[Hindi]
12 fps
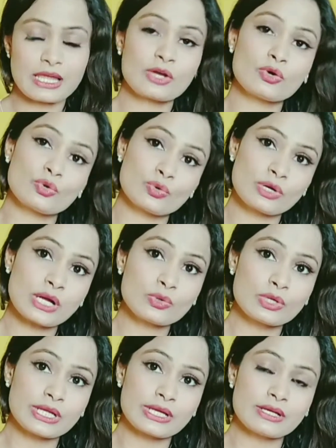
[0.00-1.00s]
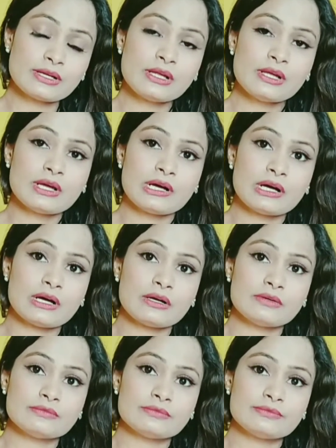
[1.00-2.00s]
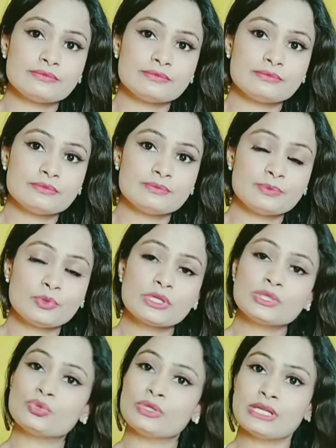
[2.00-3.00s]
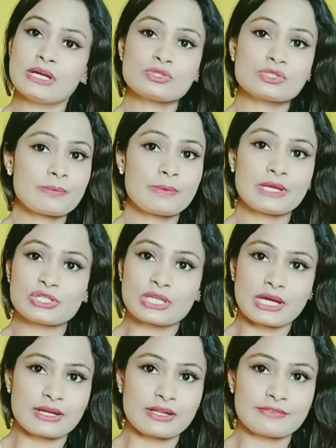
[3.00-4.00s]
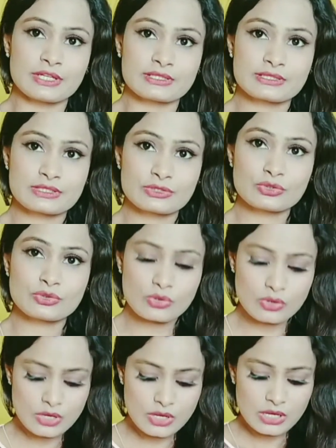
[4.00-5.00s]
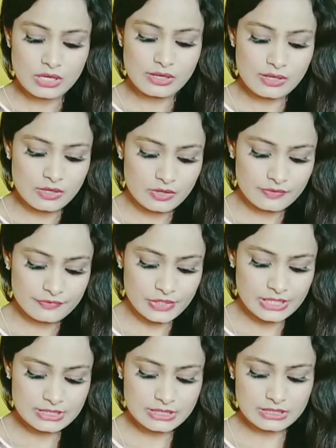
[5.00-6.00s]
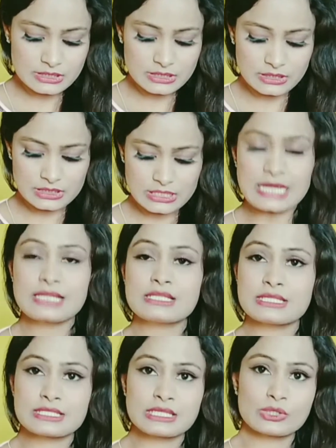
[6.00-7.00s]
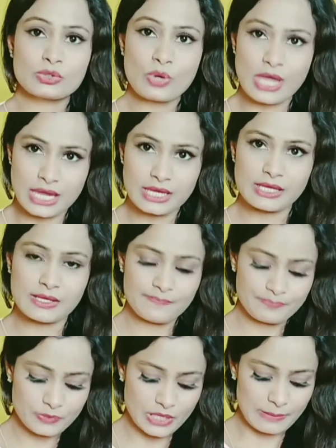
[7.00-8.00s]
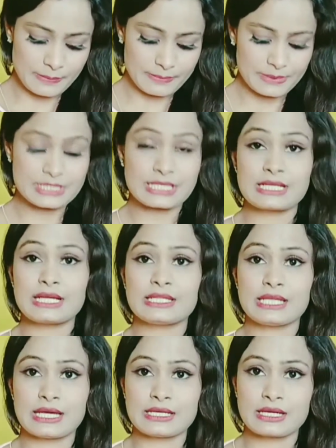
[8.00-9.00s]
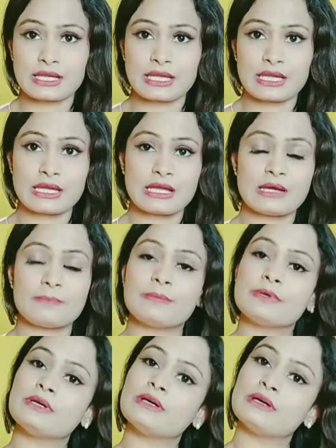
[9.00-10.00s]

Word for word: है कोरोना को लेकर पूरी दुनिया उससे परेशान है फ्रेंड्स तो फ्रेंड्स सारी चीज़ें तो है ही आप अपनी स्किन का ध्यान रखें आप